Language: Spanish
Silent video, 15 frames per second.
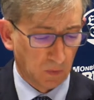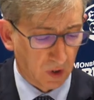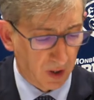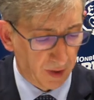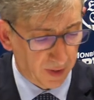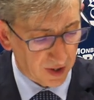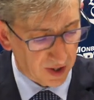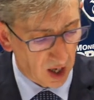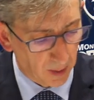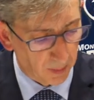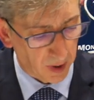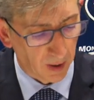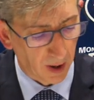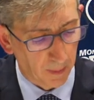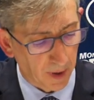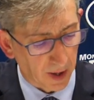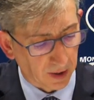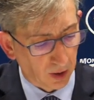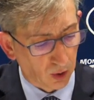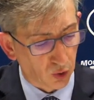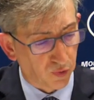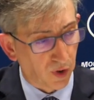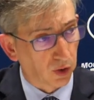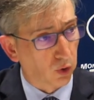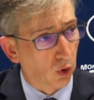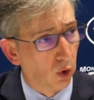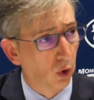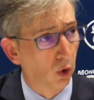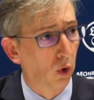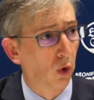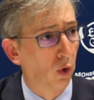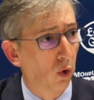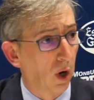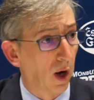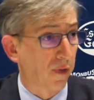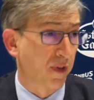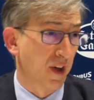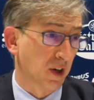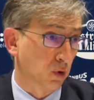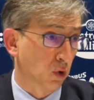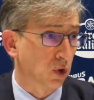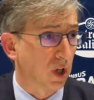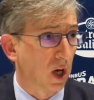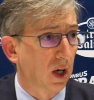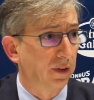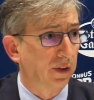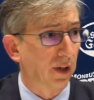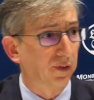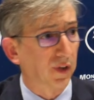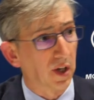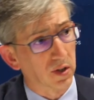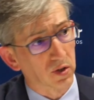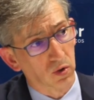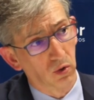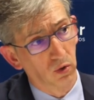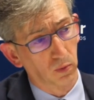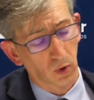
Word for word: Quizás en la primera parte nos faltó acierto desde la línea de tres, ¿no?